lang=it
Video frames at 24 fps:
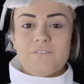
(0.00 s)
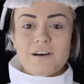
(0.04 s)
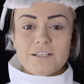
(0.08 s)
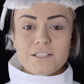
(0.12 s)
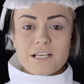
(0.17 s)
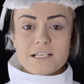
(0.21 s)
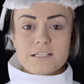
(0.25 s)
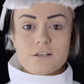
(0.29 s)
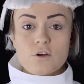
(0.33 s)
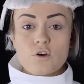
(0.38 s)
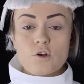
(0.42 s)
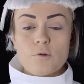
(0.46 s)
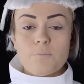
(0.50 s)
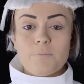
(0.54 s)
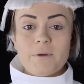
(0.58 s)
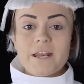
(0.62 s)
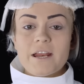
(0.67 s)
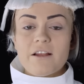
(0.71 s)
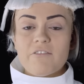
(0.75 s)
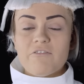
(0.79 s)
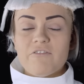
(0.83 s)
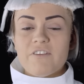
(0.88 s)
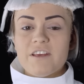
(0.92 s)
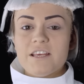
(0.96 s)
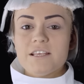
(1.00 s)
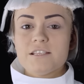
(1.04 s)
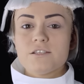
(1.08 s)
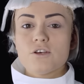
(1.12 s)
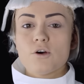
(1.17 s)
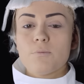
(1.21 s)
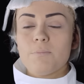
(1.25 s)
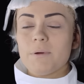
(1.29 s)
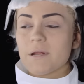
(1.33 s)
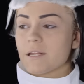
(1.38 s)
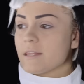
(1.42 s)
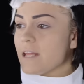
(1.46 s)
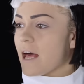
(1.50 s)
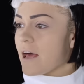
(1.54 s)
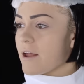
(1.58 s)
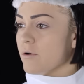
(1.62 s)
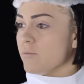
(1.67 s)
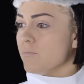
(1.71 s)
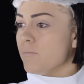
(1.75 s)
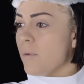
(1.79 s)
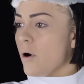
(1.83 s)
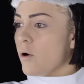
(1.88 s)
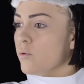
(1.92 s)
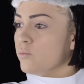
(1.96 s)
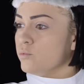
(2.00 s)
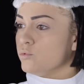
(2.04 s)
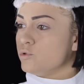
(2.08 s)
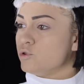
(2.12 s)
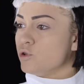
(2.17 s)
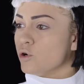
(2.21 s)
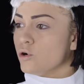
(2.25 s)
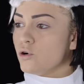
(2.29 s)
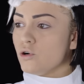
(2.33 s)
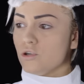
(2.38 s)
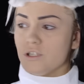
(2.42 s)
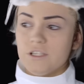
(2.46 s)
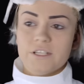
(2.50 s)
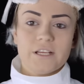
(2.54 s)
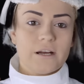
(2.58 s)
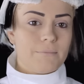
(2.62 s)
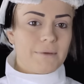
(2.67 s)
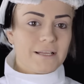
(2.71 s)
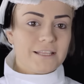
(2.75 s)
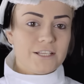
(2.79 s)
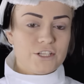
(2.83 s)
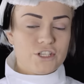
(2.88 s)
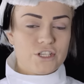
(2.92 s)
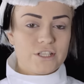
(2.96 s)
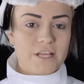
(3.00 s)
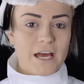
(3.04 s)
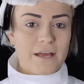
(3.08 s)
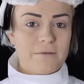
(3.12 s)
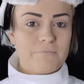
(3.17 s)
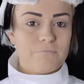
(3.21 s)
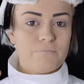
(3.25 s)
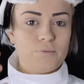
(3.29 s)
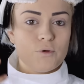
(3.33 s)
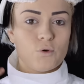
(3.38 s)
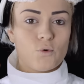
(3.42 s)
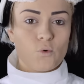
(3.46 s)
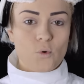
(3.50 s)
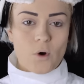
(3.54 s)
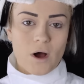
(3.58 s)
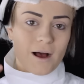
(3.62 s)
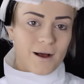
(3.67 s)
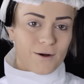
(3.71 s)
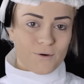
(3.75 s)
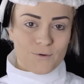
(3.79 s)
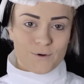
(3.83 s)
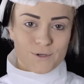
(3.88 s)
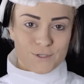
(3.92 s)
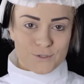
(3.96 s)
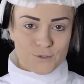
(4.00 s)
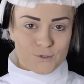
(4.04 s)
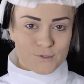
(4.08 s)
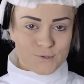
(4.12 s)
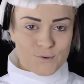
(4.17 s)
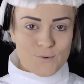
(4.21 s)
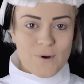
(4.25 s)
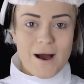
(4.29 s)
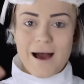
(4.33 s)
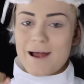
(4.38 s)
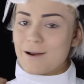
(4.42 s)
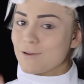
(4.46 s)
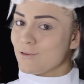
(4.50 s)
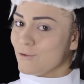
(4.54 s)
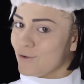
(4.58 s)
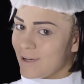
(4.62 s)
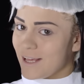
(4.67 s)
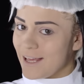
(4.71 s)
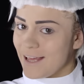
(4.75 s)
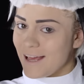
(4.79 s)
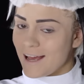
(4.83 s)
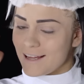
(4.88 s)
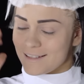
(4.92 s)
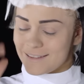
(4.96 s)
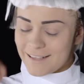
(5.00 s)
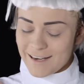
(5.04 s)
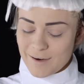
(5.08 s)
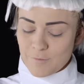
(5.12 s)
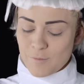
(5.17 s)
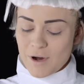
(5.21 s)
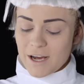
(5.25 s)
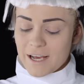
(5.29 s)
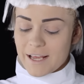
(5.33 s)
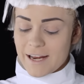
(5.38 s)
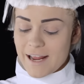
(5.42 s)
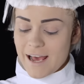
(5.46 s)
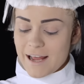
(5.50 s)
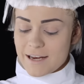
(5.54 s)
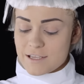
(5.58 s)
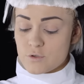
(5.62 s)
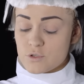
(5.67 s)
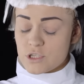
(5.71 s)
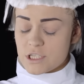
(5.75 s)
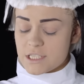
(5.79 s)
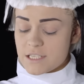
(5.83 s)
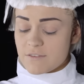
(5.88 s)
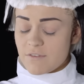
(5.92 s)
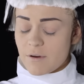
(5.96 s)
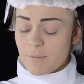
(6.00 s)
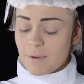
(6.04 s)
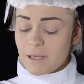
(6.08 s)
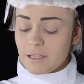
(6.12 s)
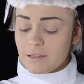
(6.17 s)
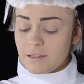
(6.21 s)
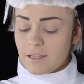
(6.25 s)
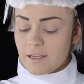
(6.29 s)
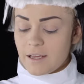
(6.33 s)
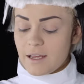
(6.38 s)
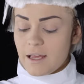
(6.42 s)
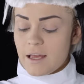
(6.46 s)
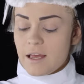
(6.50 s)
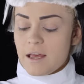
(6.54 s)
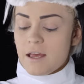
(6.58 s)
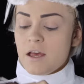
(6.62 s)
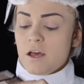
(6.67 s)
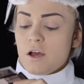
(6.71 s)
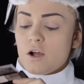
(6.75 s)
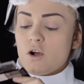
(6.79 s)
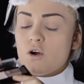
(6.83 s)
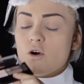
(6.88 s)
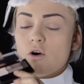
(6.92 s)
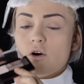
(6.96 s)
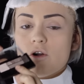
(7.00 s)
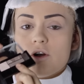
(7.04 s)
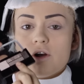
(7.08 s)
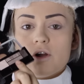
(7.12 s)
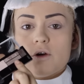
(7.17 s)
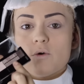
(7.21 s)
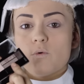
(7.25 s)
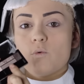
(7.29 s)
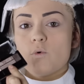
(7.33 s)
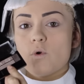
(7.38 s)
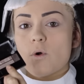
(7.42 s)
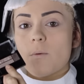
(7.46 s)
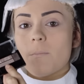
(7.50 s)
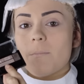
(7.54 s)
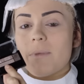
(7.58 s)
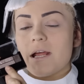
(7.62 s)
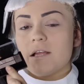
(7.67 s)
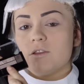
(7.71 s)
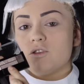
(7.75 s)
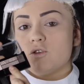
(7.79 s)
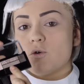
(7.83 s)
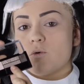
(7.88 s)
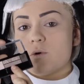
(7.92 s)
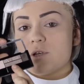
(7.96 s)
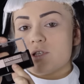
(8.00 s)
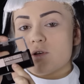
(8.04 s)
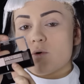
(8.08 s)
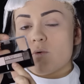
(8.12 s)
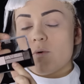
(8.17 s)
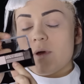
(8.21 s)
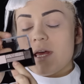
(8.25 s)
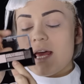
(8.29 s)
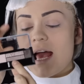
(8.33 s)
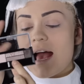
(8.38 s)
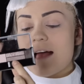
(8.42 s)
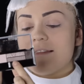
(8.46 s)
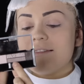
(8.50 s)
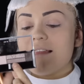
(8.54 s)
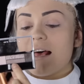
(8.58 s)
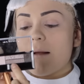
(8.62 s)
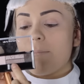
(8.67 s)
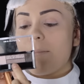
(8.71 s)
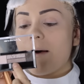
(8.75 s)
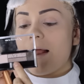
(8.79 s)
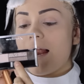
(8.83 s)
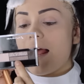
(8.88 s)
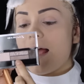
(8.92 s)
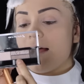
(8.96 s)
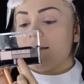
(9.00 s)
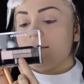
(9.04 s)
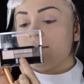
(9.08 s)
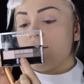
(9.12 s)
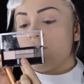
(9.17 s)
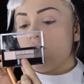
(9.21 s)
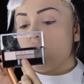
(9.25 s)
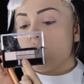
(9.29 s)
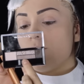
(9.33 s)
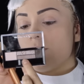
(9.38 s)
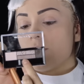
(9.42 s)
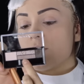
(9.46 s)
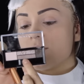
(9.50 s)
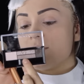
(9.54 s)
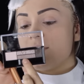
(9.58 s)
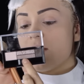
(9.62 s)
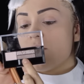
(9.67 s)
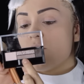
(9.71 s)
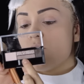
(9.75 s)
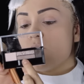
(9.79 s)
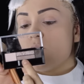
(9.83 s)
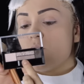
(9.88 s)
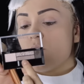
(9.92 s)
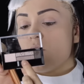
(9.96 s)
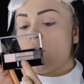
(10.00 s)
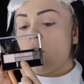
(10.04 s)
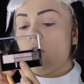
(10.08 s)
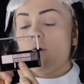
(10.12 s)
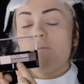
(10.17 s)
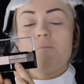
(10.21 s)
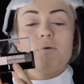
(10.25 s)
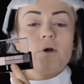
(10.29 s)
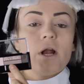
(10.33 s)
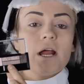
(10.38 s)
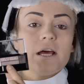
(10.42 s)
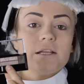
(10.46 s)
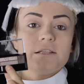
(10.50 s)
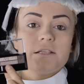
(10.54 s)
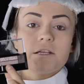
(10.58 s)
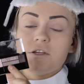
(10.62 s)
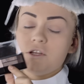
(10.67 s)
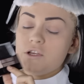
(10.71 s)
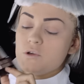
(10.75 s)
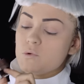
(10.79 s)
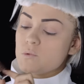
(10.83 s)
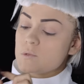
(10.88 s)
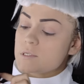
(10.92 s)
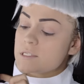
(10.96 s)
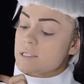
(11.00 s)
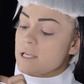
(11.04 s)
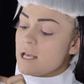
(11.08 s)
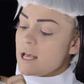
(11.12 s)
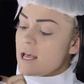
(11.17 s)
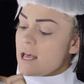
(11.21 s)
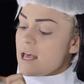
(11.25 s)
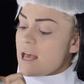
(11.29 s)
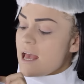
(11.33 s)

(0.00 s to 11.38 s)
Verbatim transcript: Vado a scolpire il viso per dare un po' un tocco di drammaticità in più a questo sguardo che andremo a creare successivamente con un ombretto. Questo qui è dalla palette numero 01 Opulent Nudes